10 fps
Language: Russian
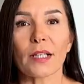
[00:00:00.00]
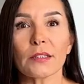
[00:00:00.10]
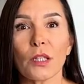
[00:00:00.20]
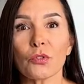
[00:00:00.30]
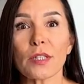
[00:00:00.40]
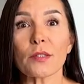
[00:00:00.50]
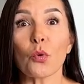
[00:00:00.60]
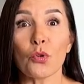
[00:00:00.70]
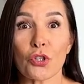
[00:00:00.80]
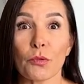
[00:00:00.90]
когда у нас
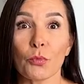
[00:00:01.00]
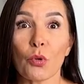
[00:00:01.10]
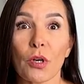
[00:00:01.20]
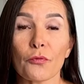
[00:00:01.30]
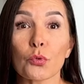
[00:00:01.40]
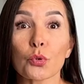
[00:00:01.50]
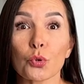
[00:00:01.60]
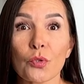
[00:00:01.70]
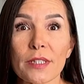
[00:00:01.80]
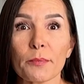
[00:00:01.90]
очень много
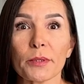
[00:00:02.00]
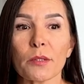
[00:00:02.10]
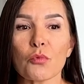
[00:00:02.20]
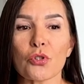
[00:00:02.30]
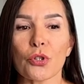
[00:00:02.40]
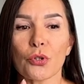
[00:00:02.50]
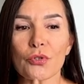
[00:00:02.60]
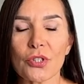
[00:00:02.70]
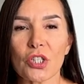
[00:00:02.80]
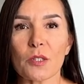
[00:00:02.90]
фруктозы, потому что
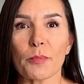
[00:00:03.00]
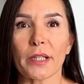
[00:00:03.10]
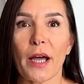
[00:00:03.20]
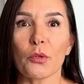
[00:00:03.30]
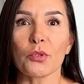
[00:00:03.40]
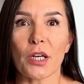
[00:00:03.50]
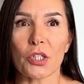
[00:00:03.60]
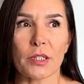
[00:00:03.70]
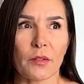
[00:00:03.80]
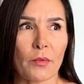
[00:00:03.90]
ее сейчас пихают
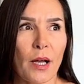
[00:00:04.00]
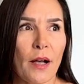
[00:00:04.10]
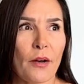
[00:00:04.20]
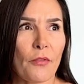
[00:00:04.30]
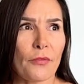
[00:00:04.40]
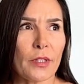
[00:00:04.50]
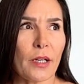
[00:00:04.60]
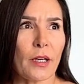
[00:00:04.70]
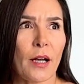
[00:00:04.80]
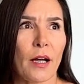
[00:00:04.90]
даже там
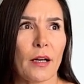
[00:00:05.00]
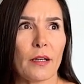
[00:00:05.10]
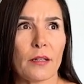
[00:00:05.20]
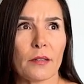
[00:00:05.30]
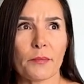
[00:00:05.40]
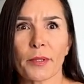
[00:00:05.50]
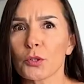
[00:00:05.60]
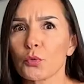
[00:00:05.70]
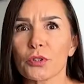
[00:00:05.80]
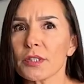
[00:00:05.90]
в а,
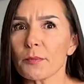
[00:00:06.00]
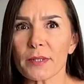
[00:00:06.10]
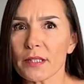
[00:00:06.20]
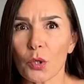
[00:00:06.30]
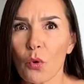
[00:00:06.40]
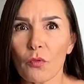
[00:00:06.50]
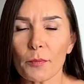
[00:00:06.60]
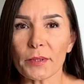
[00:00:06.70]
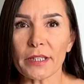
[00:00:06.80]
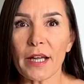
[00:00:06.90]
продукты типа
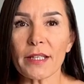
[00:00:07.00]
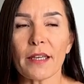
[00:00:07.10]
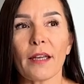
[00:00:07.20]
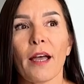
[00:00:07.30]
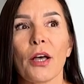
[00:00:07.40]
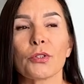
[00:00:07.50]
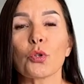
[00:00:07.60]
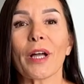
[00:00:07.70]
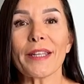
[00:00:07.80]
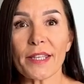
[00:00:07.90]
здорового питания,
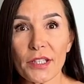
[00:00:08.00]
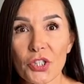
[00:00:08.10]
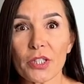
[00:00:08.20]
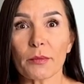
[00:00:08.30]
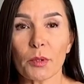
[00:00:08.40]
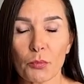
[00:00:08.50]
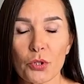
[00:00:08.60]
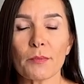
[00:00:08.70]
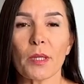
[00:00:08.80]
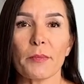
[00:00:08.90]
то, конечно, мы
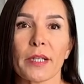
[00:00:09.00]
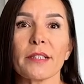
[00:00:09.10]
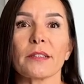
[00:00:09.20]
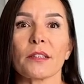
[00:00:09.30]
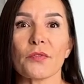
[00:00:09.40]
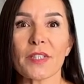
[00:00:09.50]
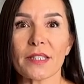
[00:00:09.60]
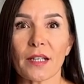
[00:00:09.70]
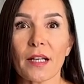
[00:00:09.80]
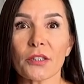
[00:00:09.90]
будем набирать этот
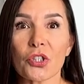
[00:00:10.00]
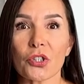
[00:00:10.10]
висцеральный